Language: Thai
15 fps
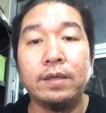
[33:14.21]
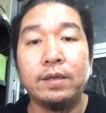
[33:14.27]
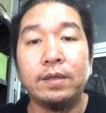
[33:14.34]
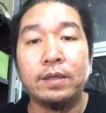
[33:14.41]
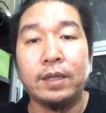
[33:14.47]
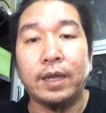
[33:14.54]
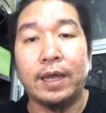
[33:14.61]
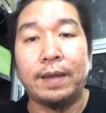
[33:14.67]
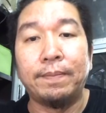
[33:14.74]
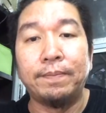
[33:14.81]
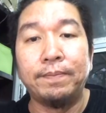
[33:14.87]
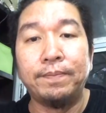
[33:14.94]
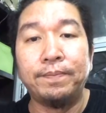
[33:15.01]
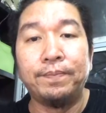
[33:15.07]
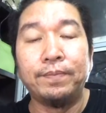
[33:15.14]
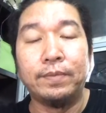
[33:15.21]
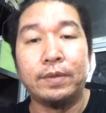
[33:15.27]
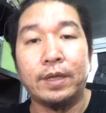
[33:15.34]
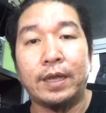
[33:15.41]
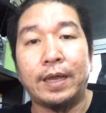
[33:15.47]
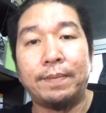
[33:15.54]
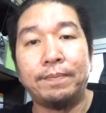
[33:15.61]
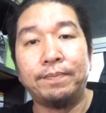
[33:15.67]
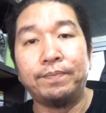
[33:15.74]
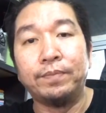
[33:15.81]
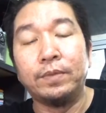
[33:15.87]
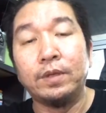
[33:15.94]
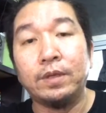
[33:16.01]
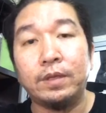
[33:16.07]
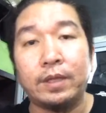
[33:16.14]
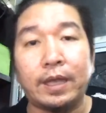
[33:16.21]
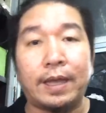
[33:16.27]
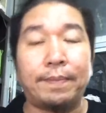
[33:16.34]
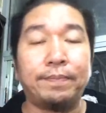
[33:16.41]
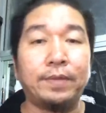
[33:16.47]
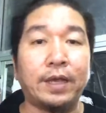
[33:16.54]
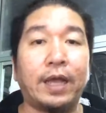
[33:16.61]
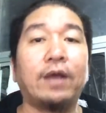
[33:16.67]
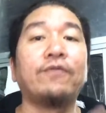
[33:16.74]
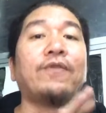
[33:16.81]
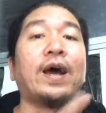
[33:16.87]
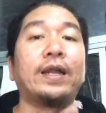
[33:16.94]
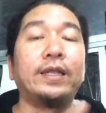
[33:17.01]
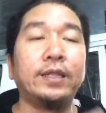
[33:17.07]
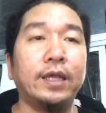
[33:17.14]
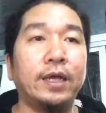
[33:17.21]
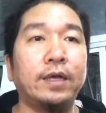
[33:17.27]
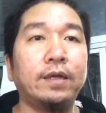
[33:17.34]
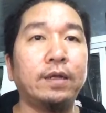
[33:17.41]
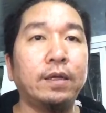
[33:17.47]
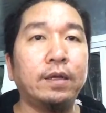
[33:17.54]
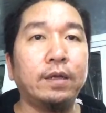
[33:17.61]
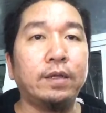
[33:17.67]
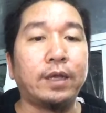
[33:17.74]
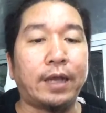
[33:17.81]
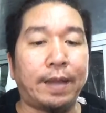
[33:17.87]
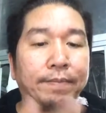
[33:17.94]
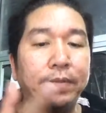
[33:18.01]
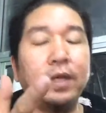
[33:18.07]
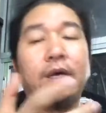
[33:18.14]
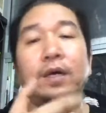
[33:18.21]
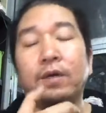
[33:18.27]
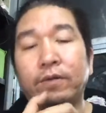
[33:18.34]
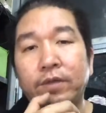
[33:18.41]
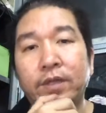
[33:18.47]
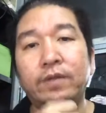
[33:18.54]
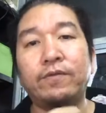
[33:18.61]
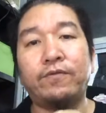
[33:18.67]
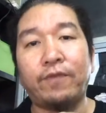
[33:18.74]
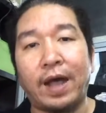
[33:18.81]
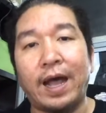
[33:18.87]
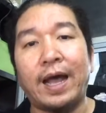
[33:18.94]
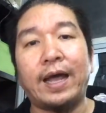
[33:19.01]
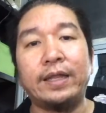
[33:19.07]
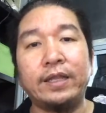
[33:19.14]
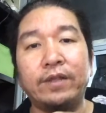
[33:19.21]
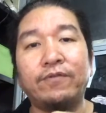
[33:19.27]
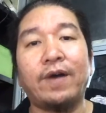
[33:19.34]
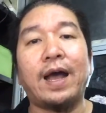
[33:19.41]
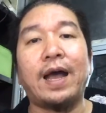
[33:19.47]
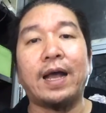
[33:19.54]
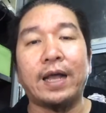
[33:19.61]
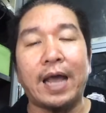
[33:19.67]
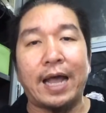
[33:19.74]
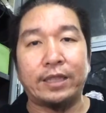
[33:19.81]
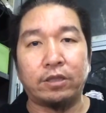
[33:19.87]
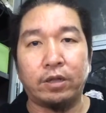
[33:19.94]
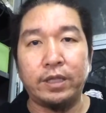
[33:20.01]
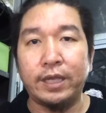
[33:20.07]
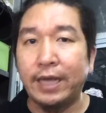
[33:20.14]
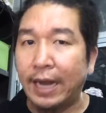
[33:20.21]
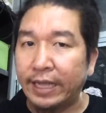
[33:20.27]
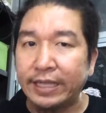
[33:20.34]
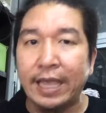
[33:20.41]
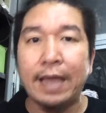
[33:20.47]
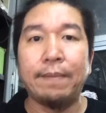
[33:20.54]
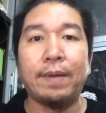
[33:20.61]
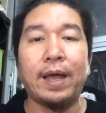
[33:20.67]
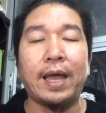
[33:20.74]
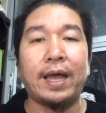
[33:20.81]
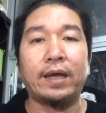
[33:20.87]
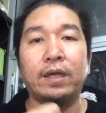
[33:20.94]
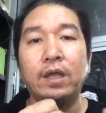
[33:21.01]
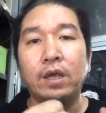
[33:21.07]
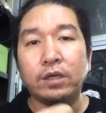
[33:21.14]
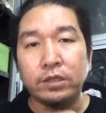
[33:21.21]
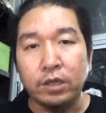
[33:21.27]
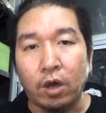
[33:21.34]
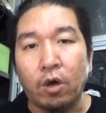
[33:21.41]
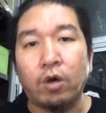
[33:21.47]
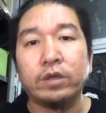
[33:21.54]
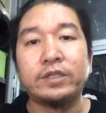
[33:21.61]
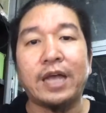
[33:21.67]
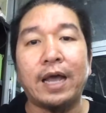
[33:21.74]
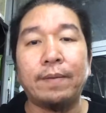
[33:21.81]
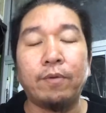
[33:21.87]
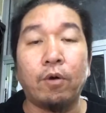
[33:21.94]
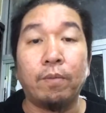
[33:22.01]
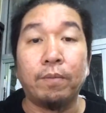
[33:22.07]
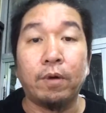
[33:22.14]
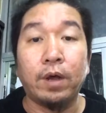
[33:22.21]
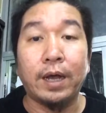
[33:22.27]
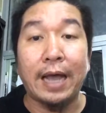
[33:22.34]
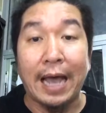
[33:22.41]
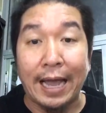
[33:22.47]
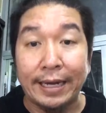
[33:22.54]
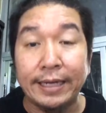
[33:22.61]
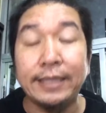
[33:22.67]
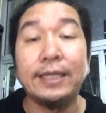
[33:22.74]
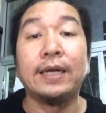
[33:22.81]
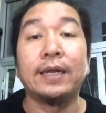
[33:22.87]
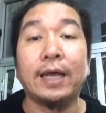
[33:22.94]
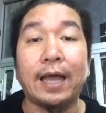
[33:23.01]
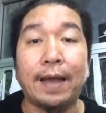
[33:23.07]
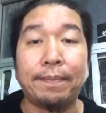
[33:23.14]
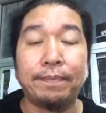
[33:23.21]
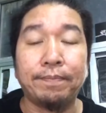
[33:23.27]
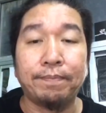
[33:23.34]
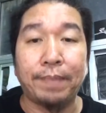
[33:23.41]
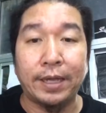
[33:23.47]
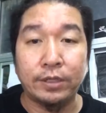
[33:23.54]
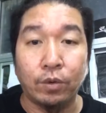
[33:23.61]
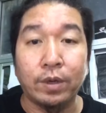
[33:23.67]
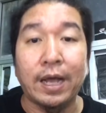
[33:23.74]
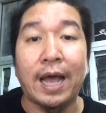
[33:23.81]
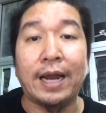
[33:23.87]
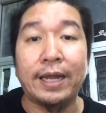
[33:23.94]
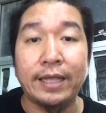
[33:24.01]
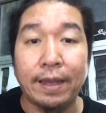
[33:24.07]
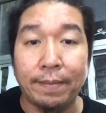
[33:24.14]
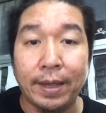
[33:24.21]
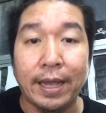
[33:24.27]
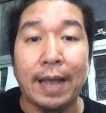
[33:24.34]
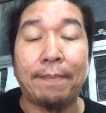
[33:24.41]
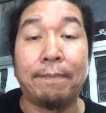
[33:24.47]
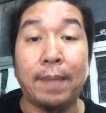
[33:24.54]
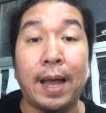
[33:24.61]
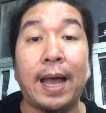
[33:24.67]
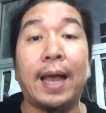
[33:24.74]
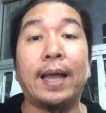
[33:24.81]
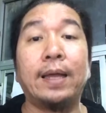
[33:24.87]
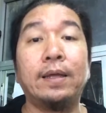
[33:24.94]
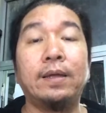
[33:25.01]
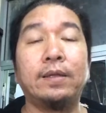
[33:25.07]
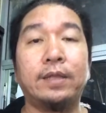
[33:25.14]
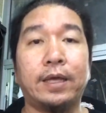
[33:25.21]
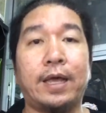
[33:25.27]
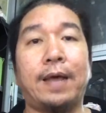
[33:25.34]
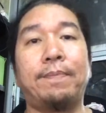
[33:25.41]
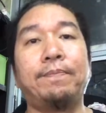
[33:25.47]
นะครับนะครับนะครับ ยังไงก็ฝากนิดนึงนะครับหนึ่งฟ้าดินฟ้าอากาศตอนนี้กำลังแย่มาก 2 ช่างผมก็ขาดนิดนึงนะครับ ไปสงการแล้วยังไม่กลับมานะครับ